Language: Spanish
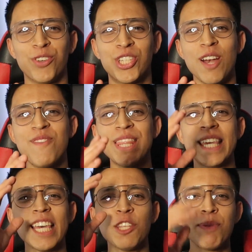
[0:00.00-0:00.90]

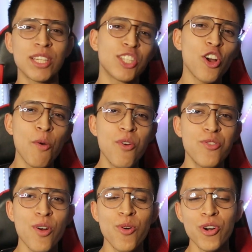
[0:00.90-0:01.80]
oficialmente ya es presentado como
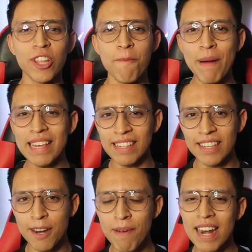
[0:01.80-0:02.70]
nuevo jugador del Paris
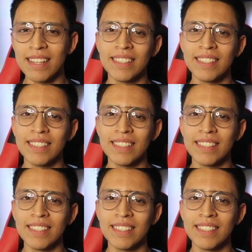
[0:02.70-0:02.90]
Saint Germain,